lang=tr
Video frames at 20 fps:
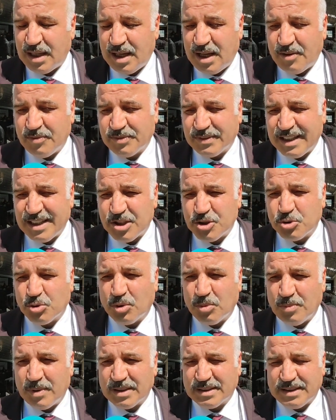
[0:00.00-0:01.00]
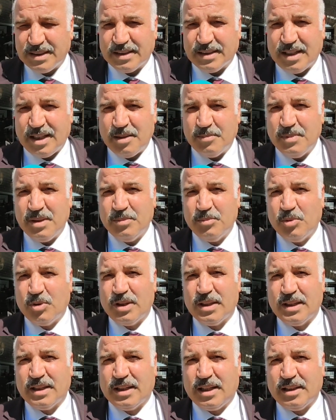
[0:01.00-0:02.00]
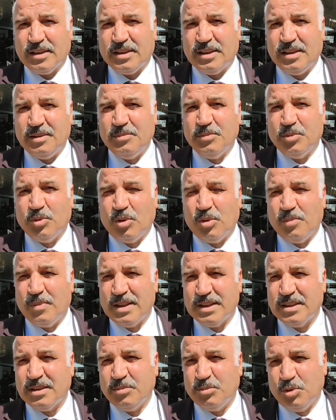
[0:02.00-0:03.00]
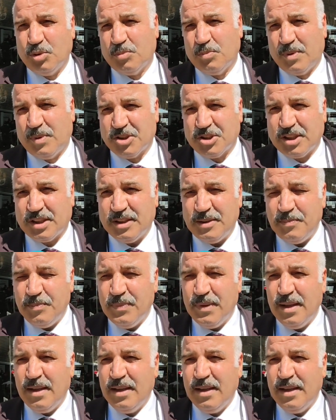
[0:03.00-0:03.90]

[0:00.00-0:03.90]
hafta içi olmasına rağmen bu kadar katılım olması büyük başarı.